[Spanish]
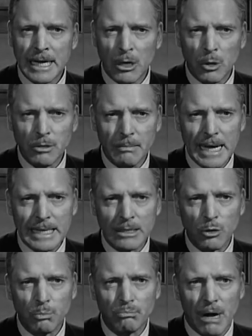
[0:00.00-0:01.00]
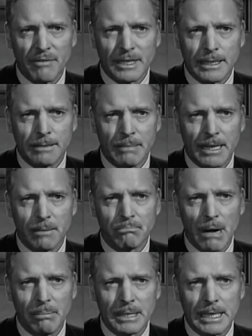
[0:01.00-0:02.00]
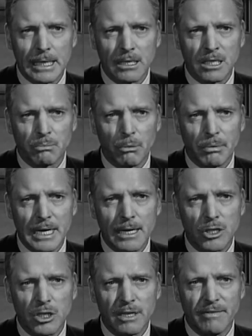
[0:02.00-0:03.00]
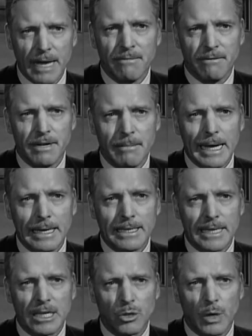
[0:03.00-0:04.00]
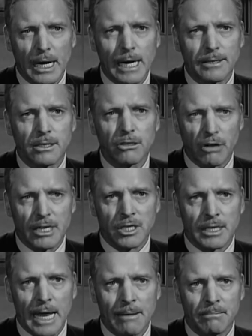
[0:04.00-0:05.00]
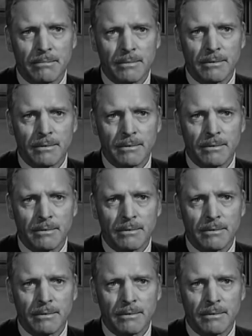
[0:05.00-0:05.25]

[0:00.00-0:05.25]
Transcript: un anciano que se benefició de las propiedades confiscadas a los que mandó a los campos de concentración.